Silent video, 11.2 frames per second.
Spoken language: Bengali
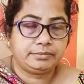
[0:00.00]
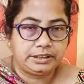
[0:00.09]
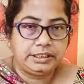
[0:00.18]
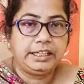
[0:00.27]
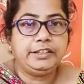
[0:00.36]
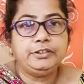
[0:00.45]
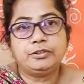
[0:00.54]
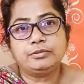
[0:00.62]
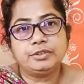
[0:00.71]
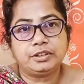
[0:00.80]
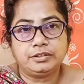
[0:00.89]
মানে এই
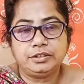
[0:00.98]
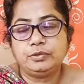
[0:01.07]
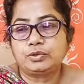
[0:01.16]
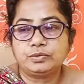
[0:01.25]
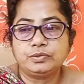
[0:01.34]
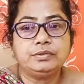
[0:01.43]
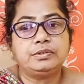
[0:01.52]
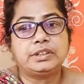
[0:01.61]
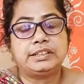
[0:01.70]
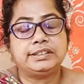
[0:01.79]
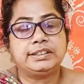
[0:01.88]
রকম ধরনের ওষুধগুলো
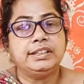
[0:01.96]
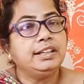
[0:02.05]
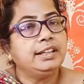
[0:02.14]
খাচ্ছি